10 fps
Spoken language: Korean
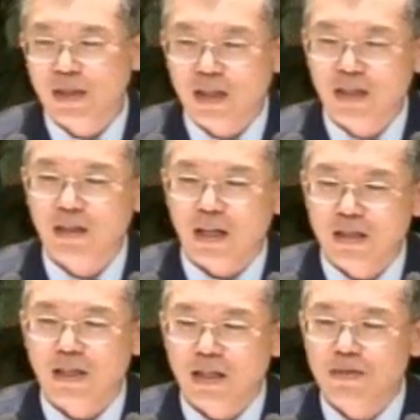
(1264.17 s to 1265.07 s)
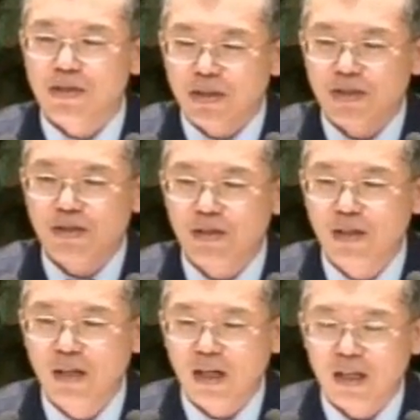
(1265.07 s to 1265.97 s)
차라리 다른 사람을
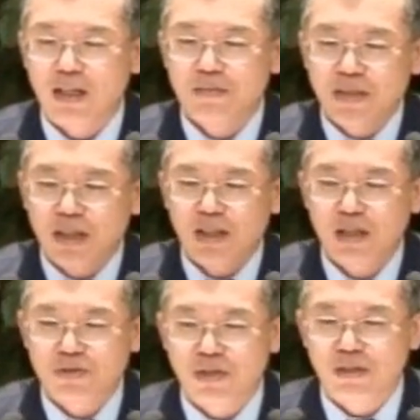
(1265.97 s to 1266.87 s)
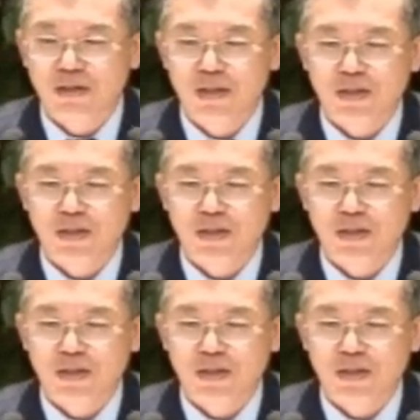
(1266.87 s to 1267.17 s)
시켜서 하나님 일하게 해주세요.